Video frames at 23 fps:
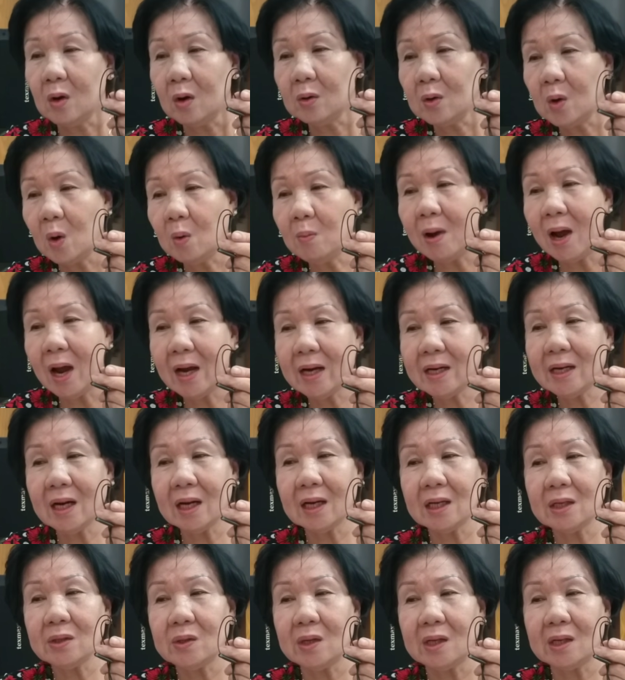đổ bể
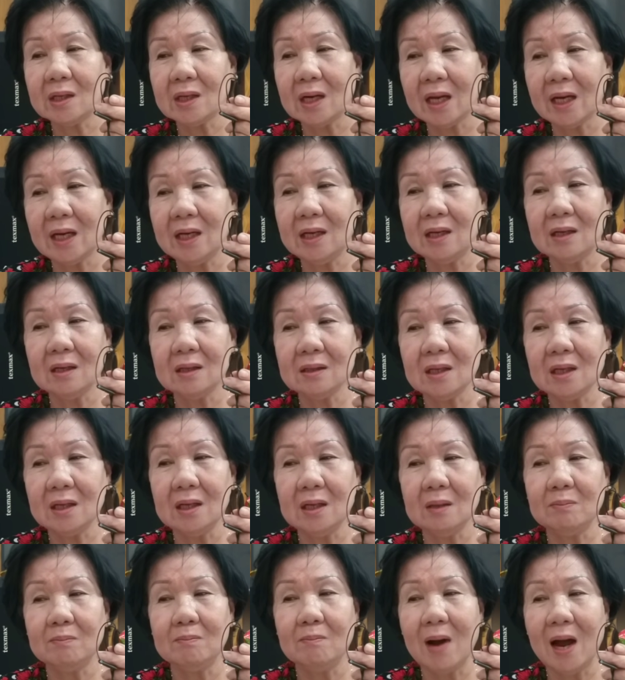ra cái chuyện này đó,
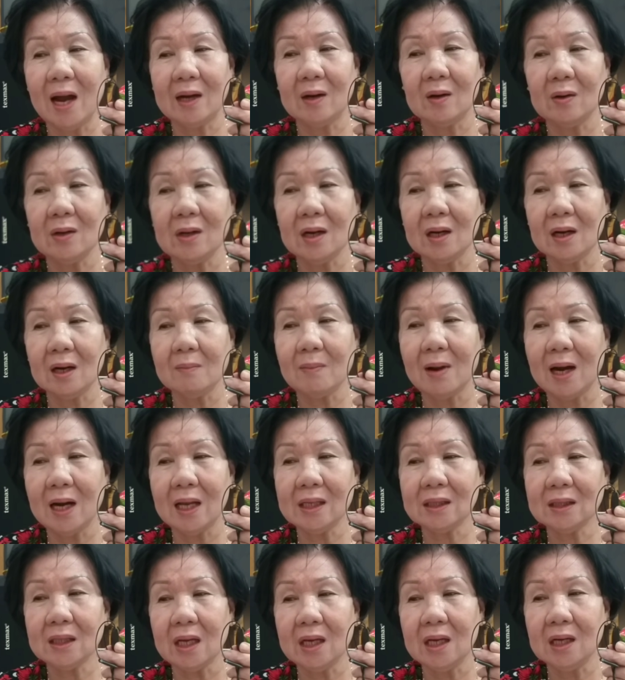thì bà nói rằng là bà
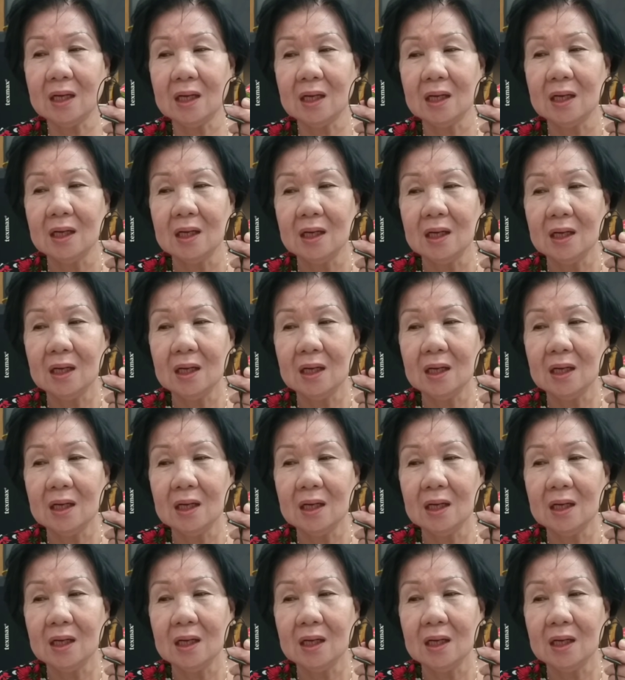lấy tiền